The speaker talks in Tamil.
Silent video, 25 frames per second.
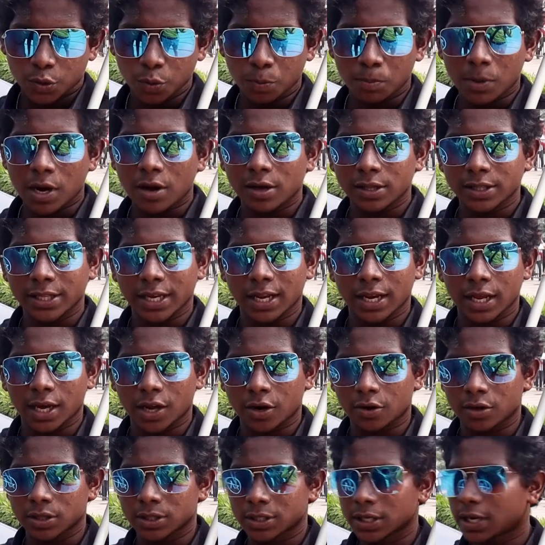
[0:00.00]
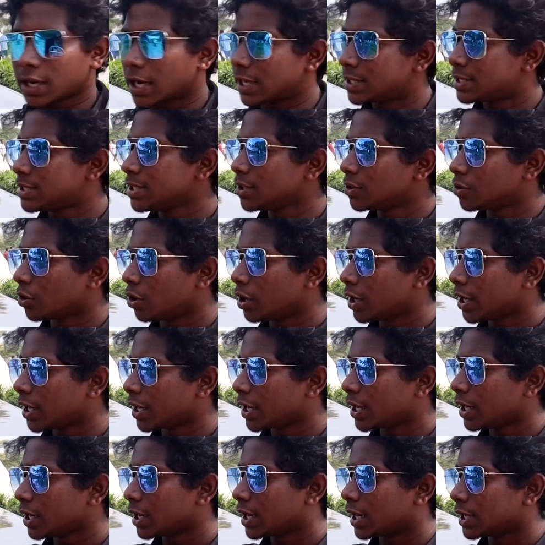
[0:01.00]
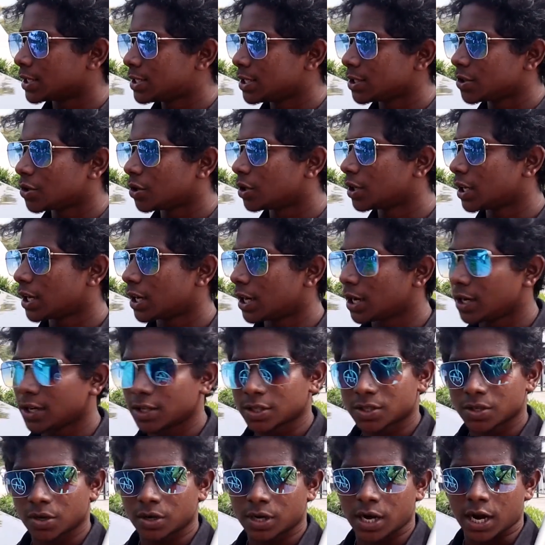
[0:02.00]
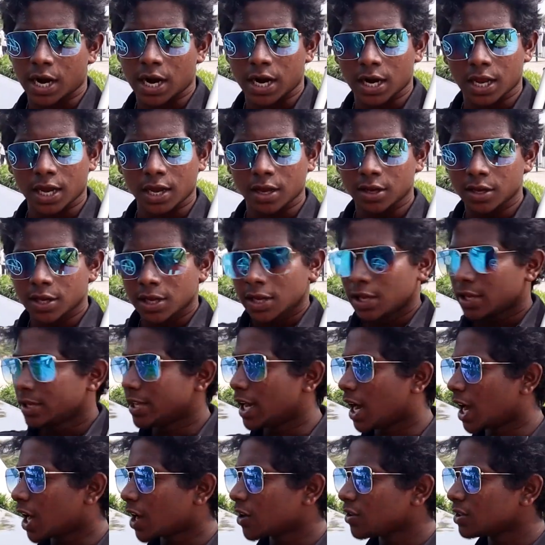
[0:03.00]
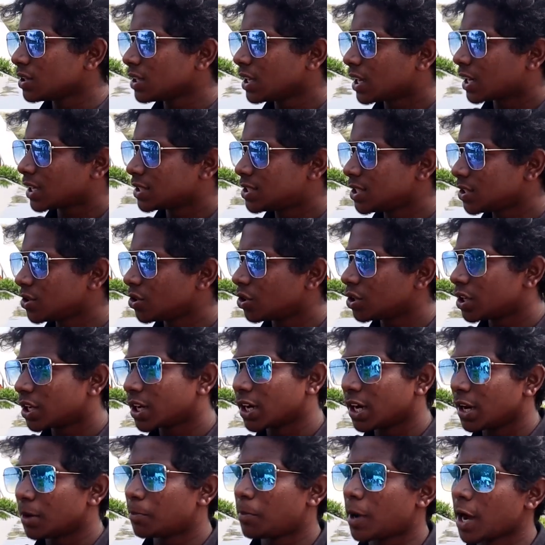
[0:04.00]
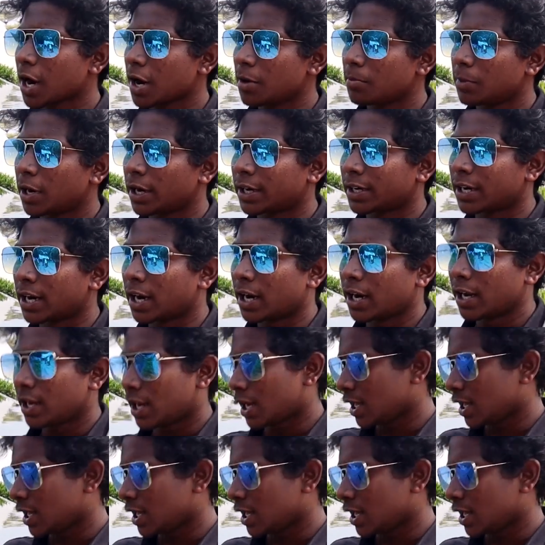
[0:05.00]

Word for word: சும்மா வந்து எல்லாரும் வந்து கட்சி தொண்டர்கள் கட்சி தொண்டர்கள்னு சொல்றாங்க ஆனா யாரும் வந்து கட்சி தொண்டர்களை பார்க்க மாட்டாங்க